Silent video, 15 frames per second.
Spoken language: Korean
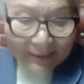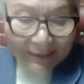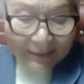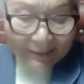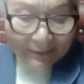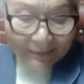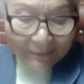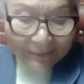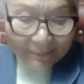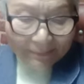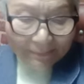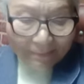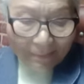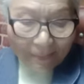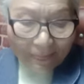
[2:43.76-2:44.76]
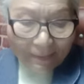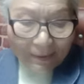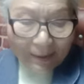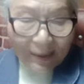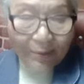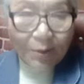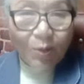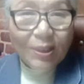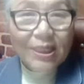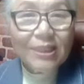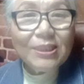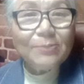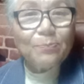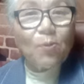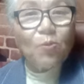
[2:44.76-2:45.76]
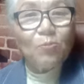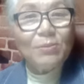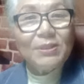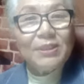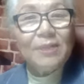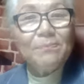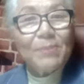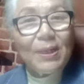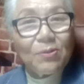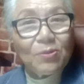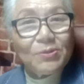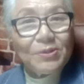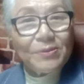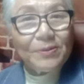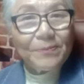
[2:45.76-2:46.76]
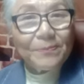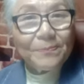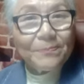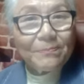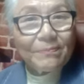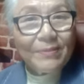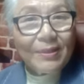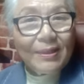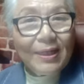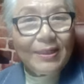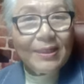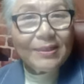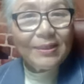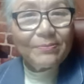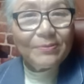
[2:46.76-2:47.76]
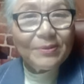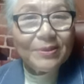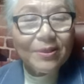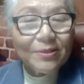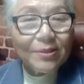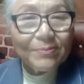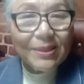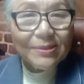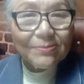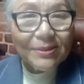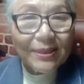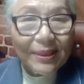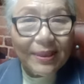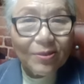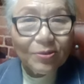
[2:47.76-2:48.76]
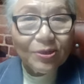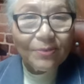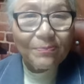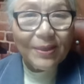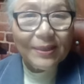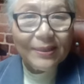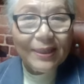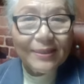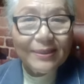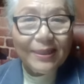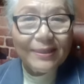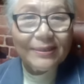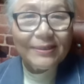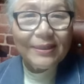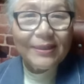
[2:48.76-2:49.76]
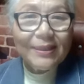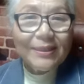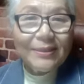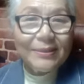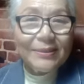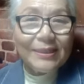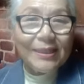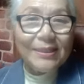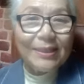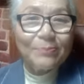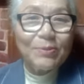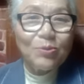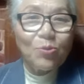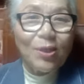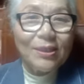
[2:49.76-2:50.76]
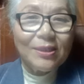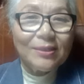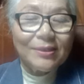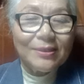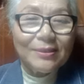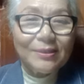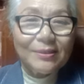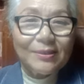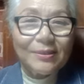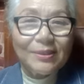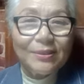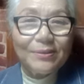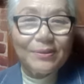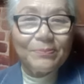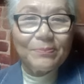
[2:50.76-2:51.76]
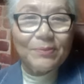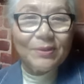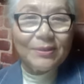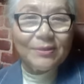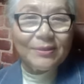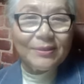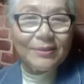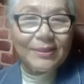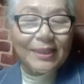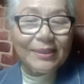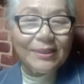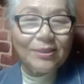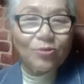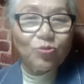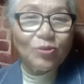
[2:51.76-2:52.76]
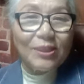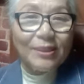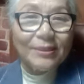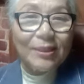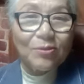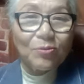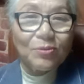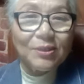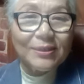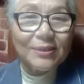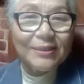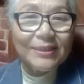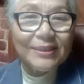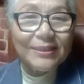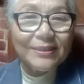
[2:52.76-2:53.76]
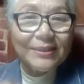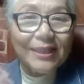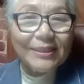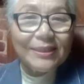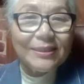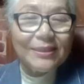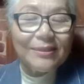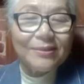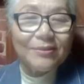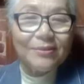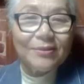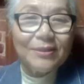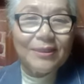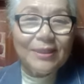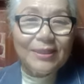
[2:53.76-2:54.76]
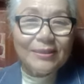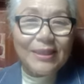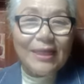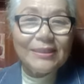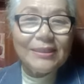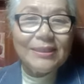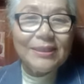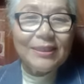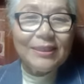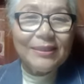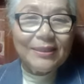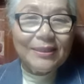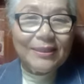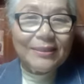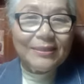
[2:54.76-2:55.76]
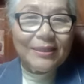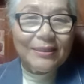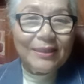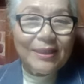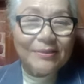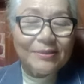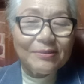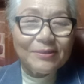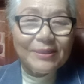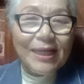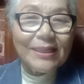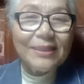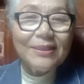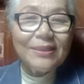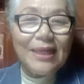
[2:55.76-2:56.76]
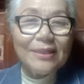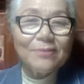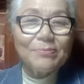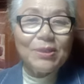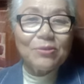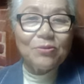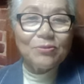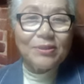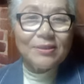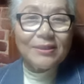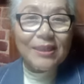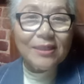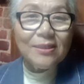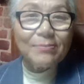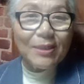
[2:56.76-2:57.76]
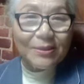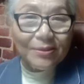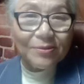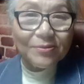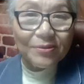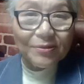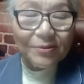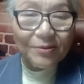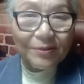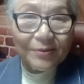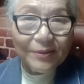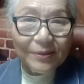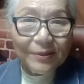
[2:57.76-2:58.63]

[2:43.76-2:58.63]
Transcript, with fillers: 그래서 에, 거짓 그 복음을 전파하고 있어요 하나님 성경 말씀을 그대로 전파하는 게 아니라 자기가 필요한 것들 에, 것을 자기들 주장대로 그것을 짜집기 위해서 다시 예, 해서 자기는 나름대로 책을 만들어서